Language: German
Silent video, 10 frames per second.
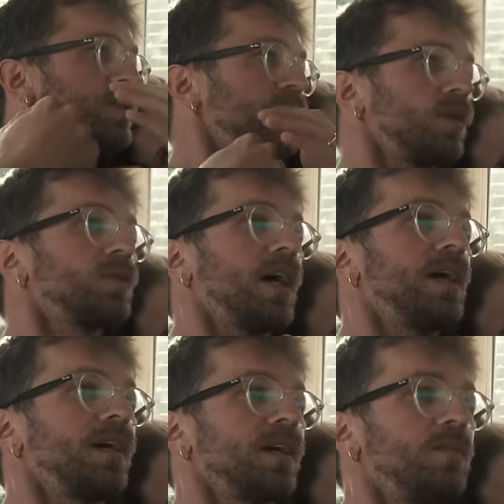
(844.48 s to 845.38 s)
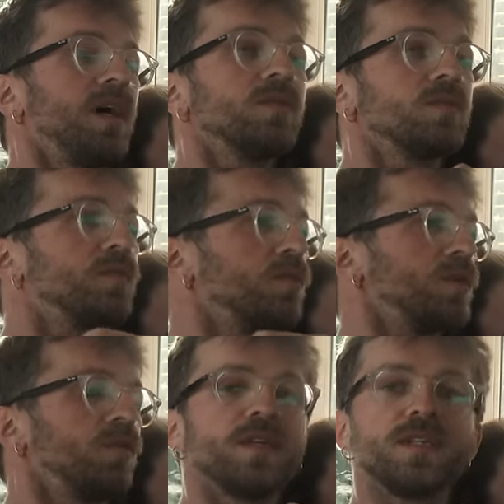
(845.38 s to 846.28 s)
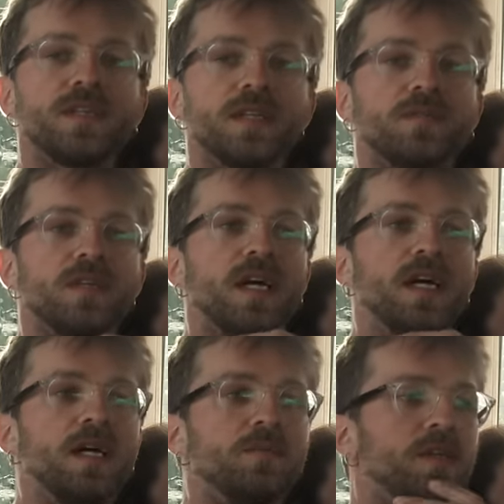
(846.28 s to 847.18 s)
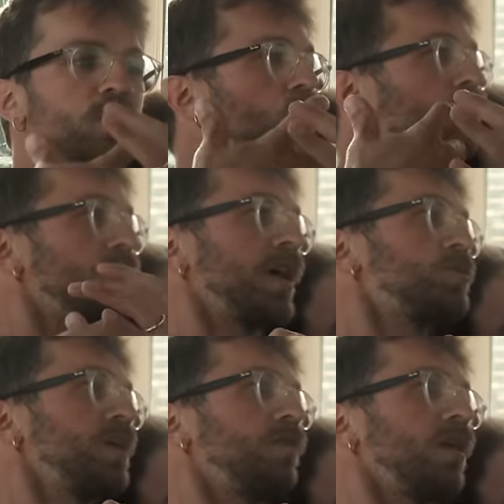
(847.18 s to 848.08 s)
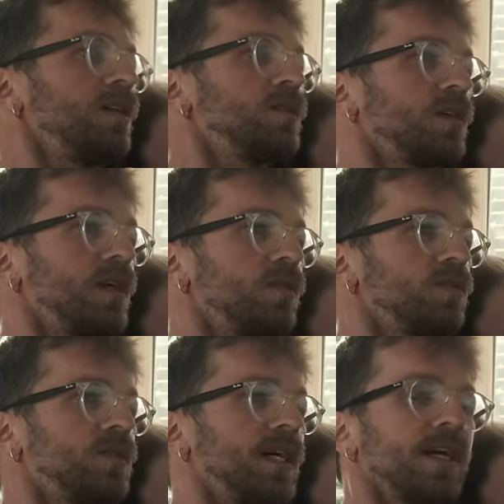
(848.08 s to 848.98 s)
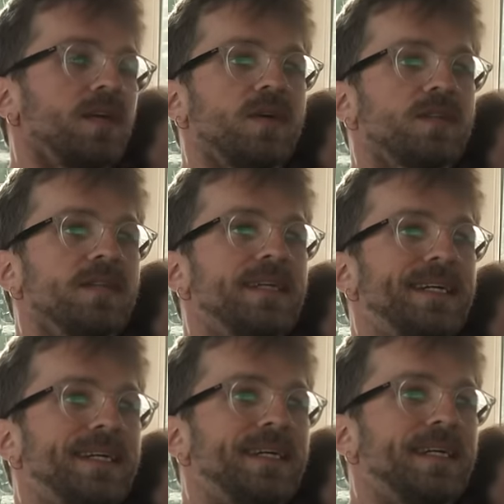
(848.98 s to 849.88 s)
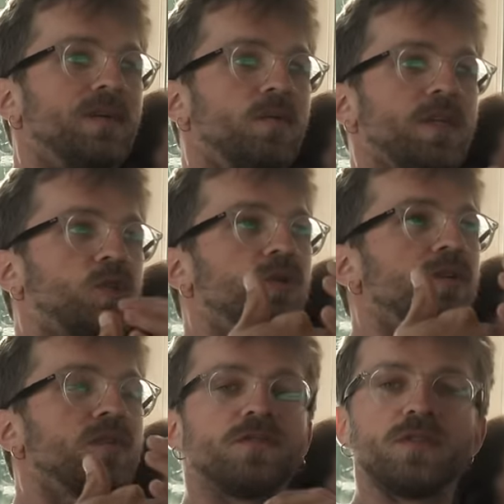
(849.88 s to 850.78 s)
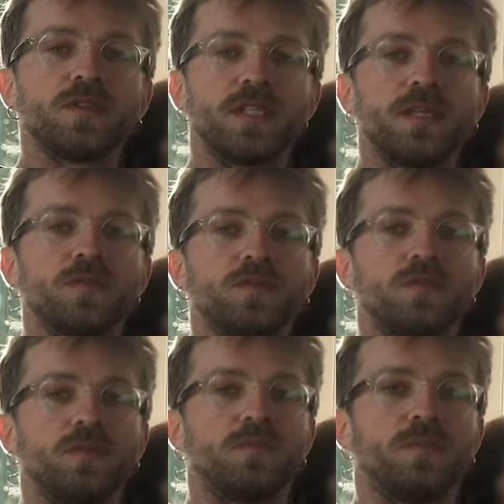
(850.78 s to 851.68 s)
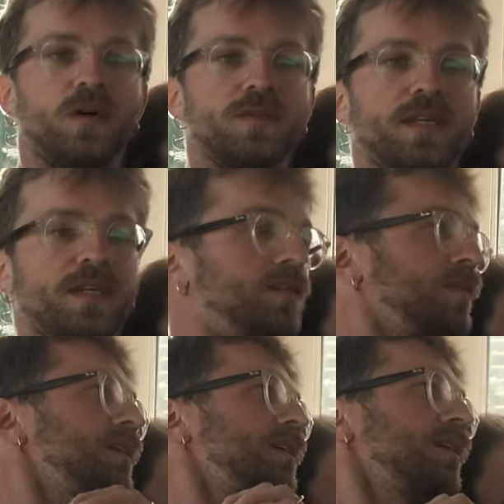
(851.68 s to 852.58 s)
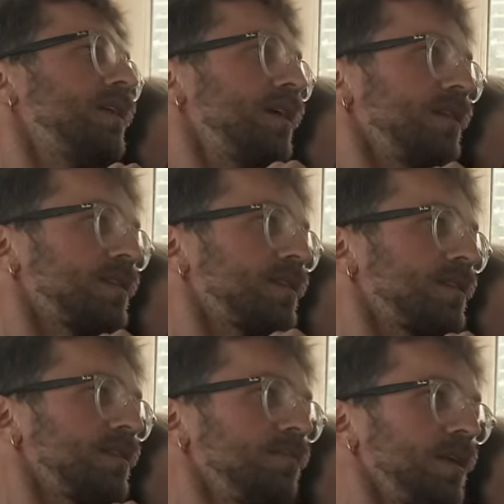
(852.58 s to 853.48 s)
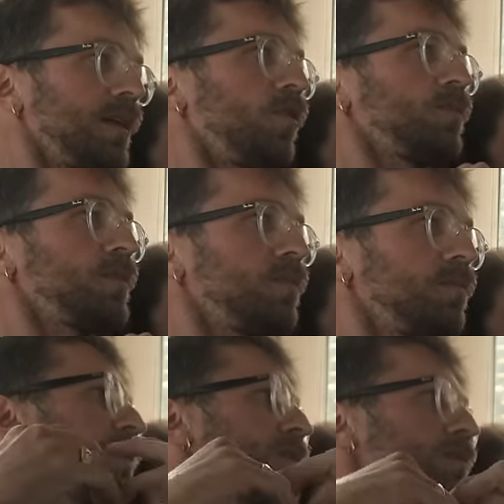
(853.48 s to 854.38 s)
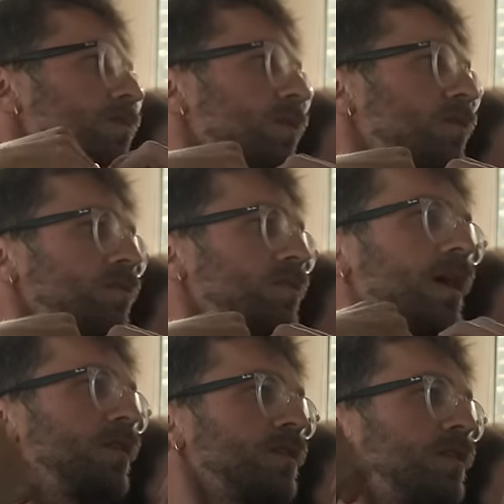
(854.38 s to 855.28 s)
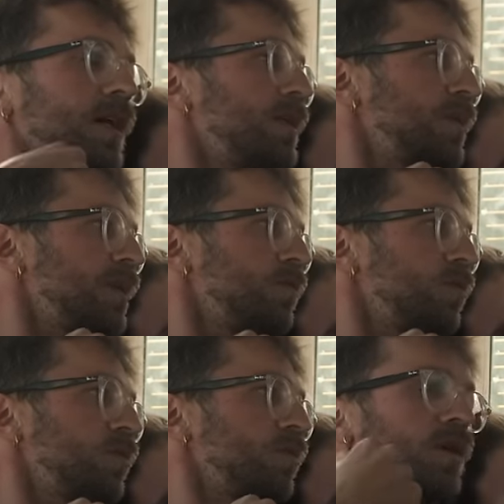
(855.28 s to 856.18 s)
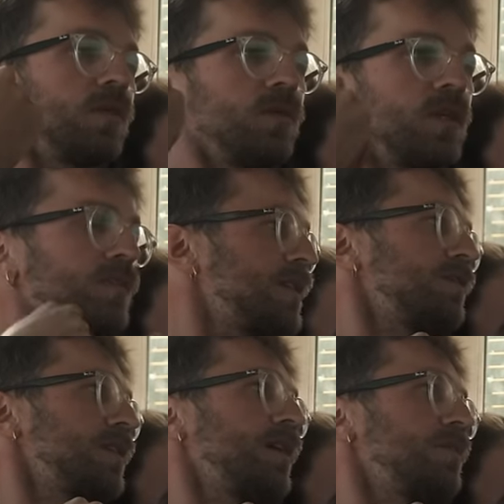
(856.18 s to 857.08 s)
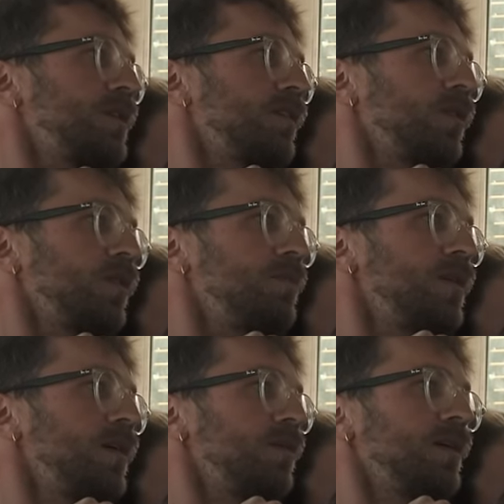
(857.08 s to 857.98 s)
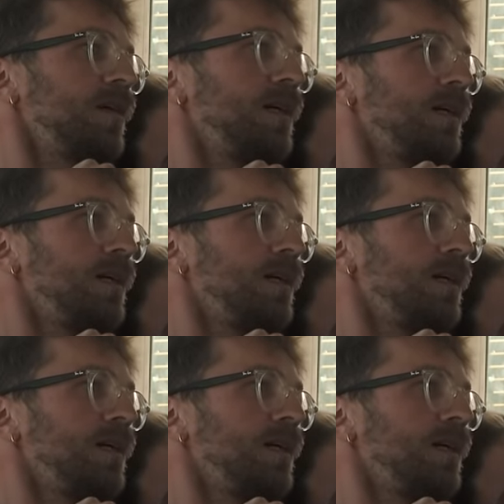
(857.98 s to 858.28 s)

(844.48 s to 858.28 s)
es jetzt auch drei Jahre gemacht und zwar uns auch wichtig, irgendwie mit einem guten Beispiel voranzugehen und zu zeigen, Leute, um ein schönes und erfülltes Leben zu führen, braucht es eigentlich weniger, als man glaubt. Man hat eine 300 Quadratmeter Wohnung oder 120 Quadratmeter, wie auch immer, aber... Und